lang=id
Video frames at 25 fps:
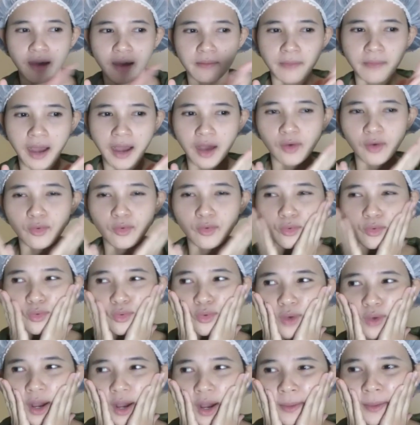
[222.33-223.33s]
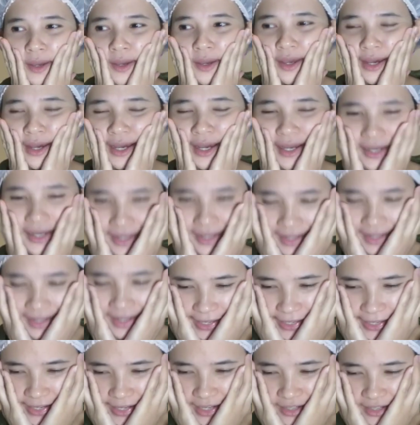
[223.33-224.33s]
mau apa ya
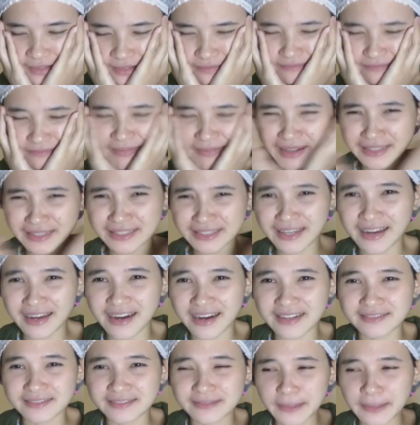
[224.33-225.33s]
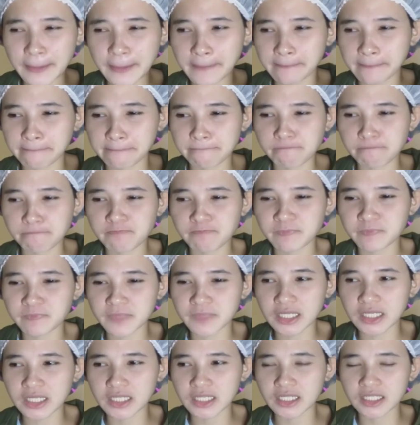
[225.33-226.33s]
kayak maskeran
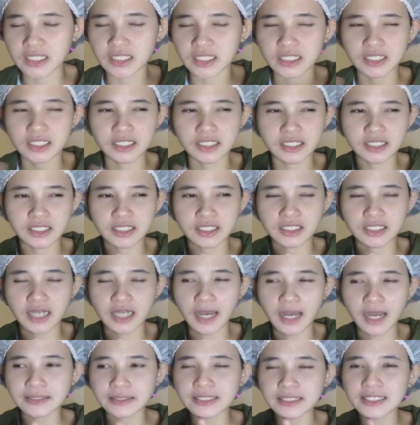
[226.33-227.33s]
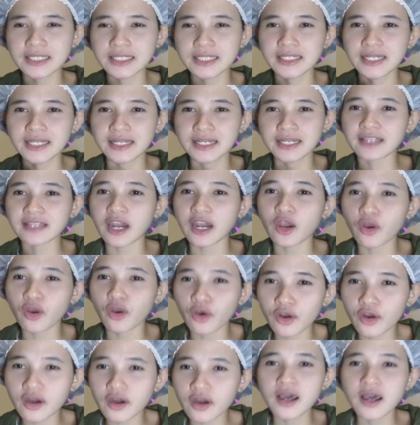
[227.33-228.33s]
eh,
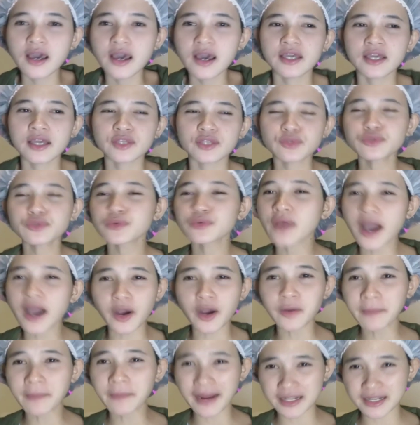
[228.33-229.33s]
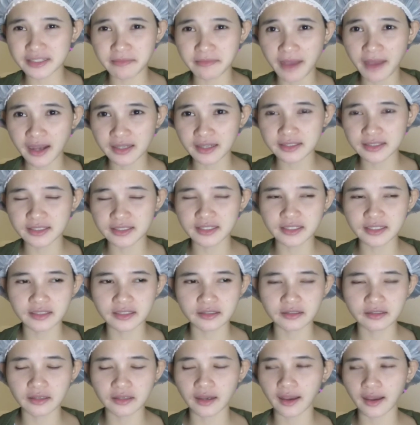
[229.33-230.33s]
telur itu juga aku malas banget jadi
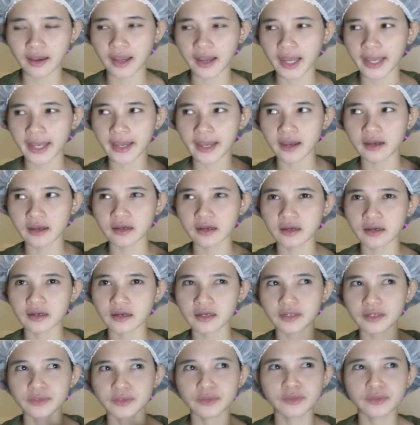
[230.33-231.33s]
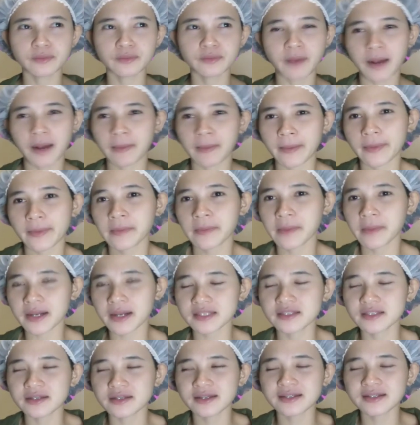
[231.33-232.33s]
kayak aduh mau apa apa
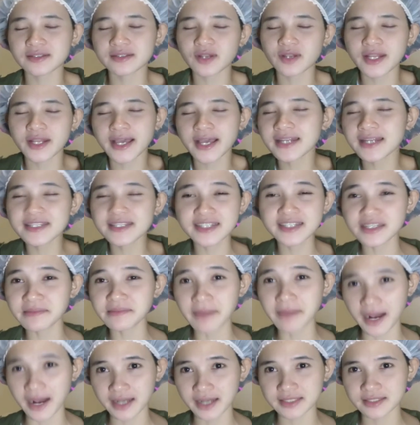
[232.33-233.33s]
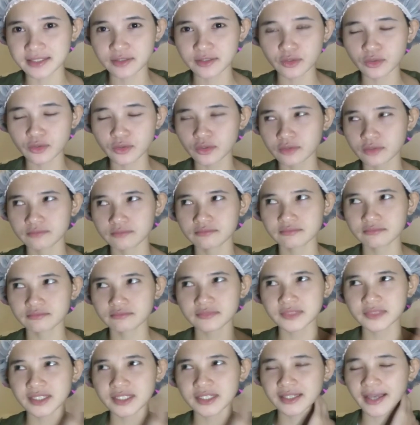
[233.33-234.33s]
malas soalnya kan dingin banget jadi tuh
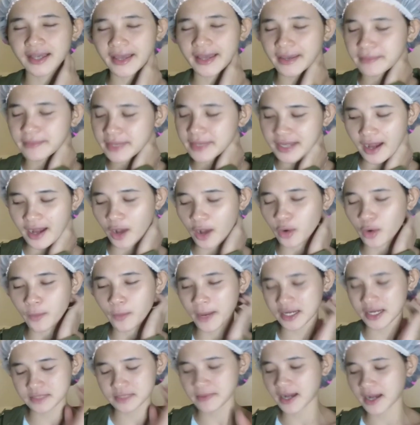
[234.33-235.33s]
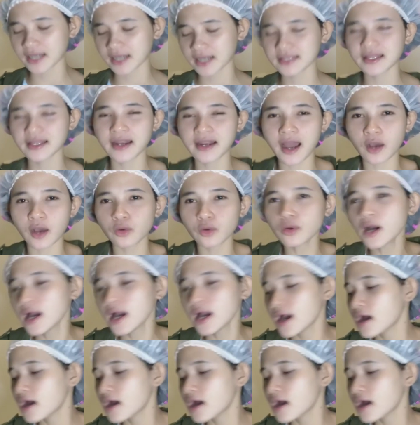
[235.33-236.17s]
kayak bikin aku malas banget dan aku